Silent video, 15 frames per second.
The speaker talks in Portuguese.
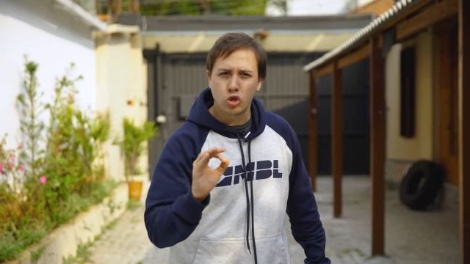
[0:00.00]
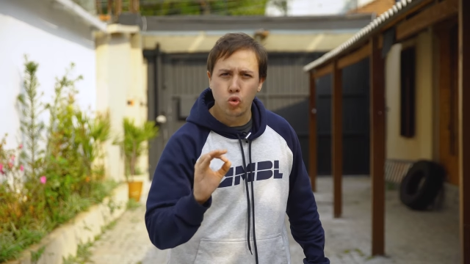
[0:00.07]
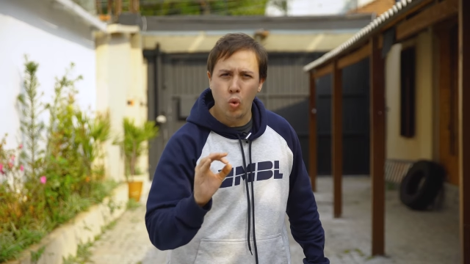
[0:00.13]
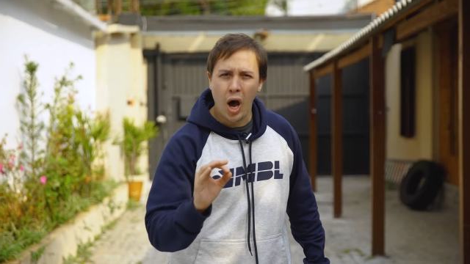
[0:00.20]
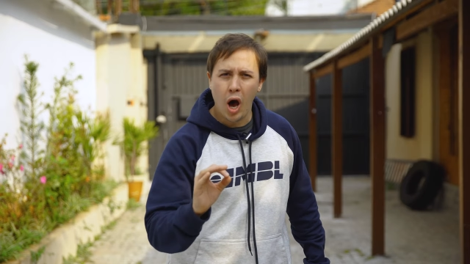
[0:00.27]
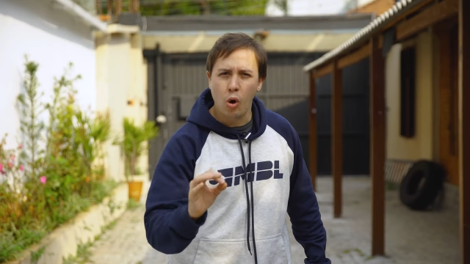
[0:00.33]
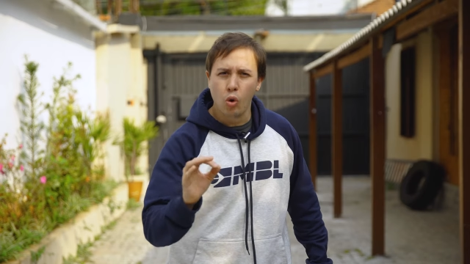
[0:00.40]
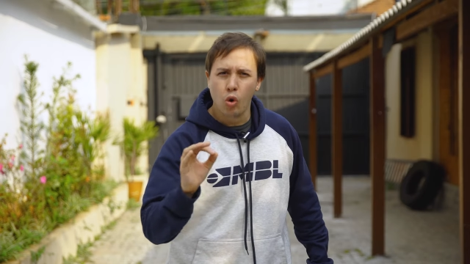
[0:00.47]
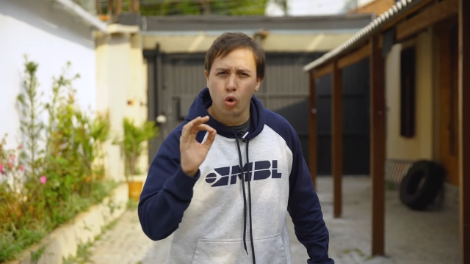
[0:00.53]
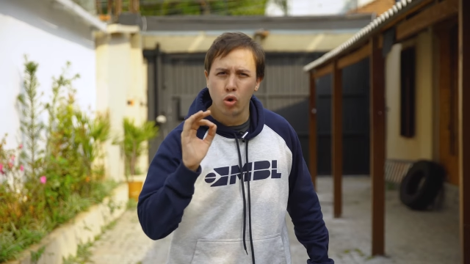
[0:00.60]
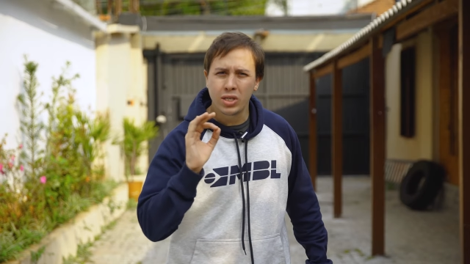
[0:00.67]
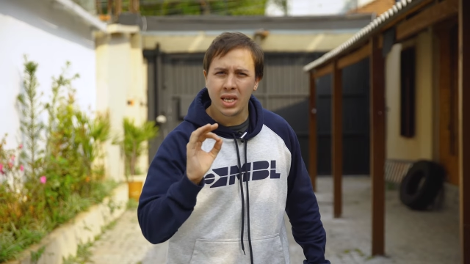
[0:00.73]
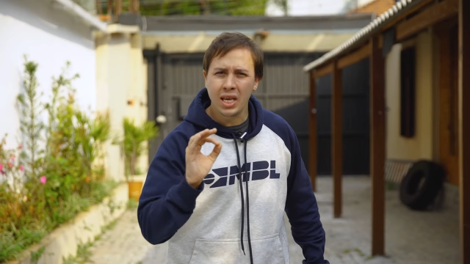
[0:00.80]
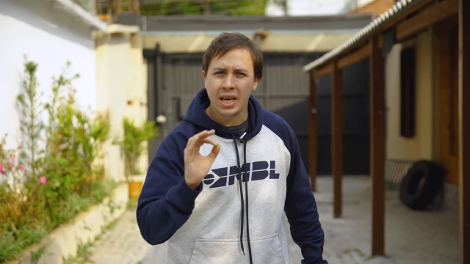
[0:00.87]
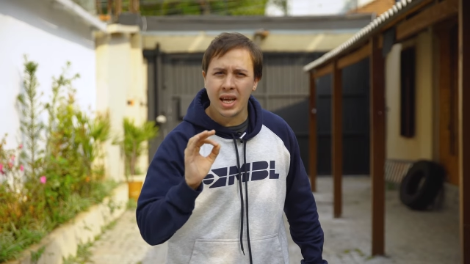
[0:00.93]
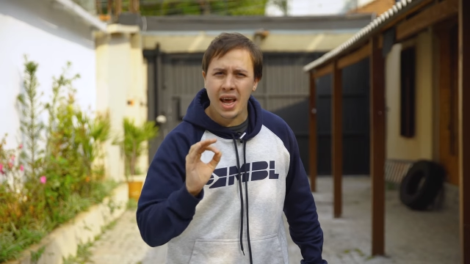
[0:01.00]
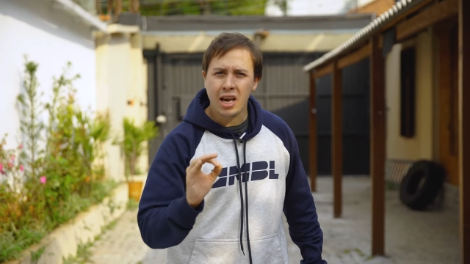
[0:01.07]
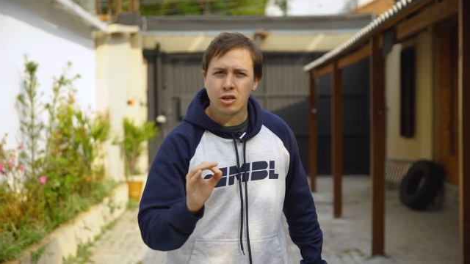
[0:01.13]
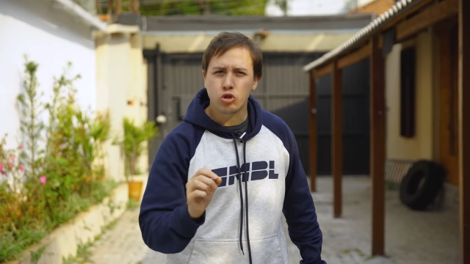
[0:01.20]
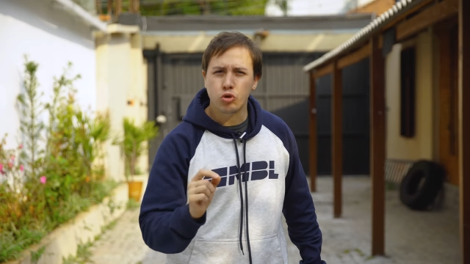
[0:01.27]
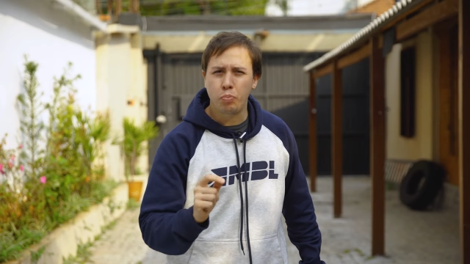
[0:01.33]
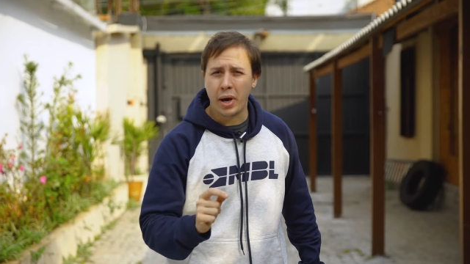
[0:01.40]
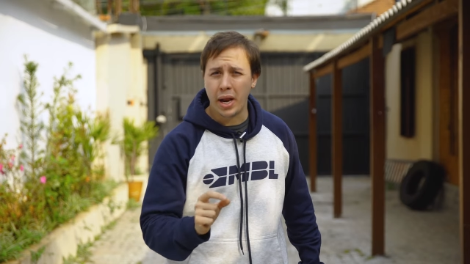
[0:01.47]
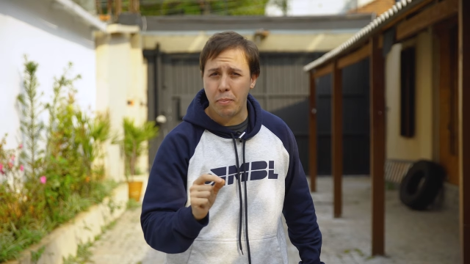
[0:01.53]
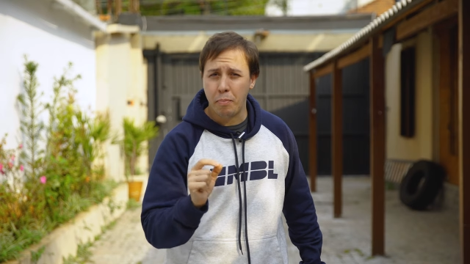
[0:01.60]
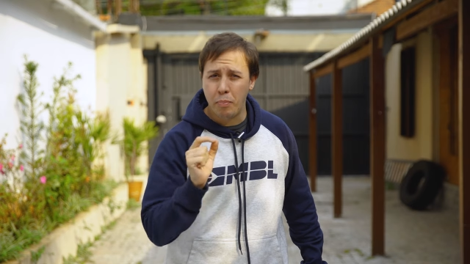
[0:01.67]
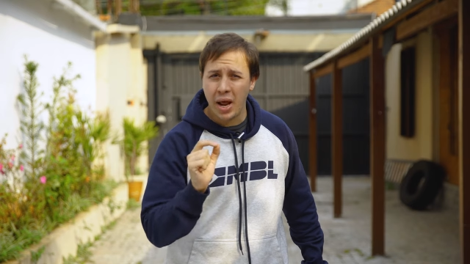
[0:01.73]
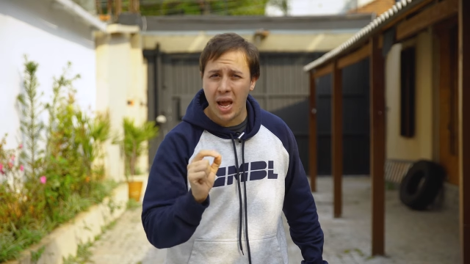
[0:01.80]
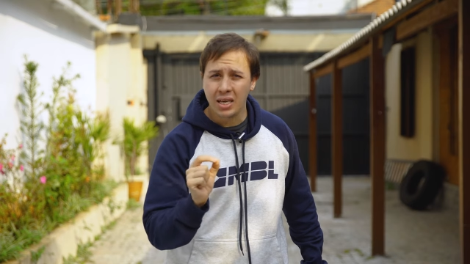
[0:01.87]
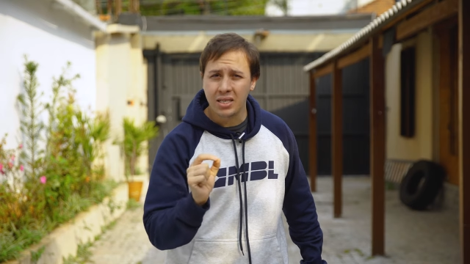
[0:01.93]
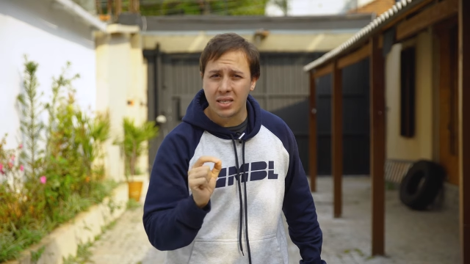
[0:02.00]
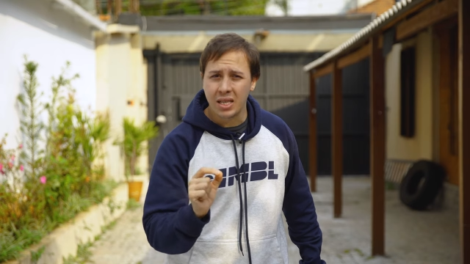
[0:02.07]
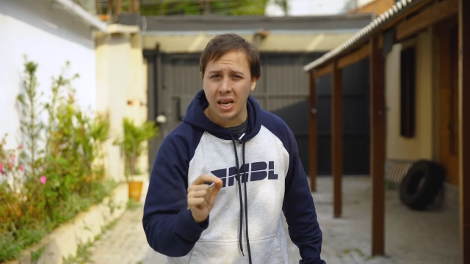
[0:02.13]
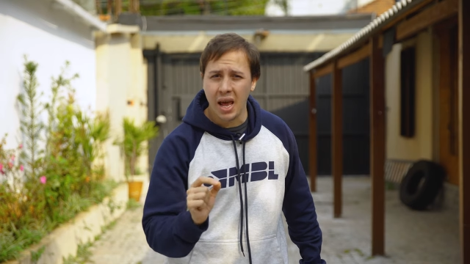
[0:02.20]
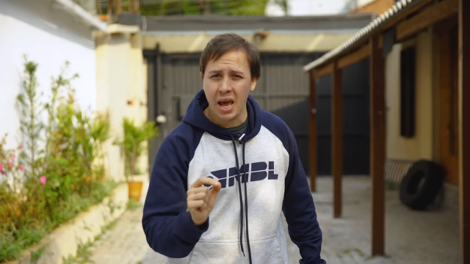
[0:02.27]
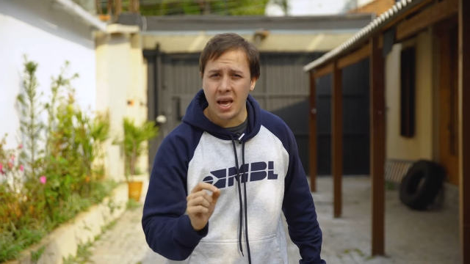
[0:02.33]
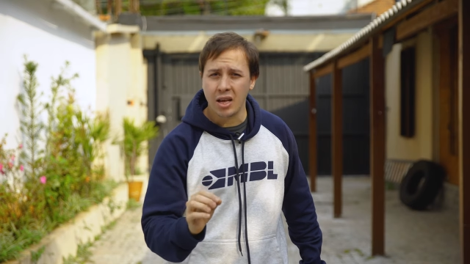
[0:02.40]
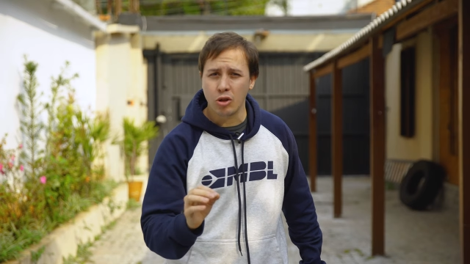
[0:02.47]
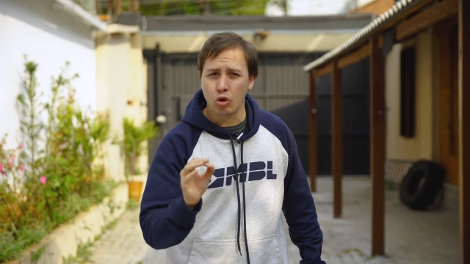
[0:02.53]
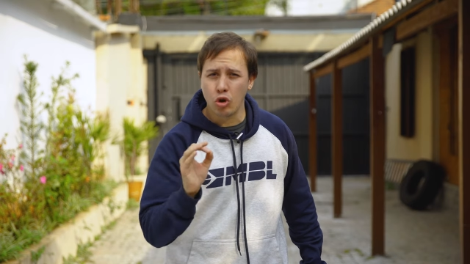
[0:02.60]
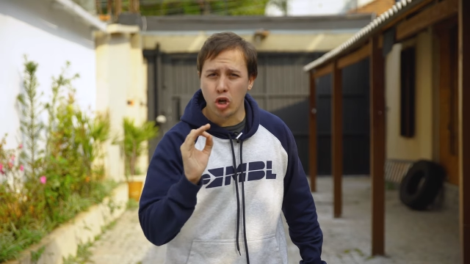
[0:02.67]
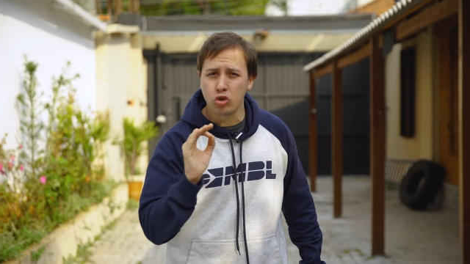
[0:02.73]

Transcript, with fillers: Pessoal, os ingressos para a pré-estreia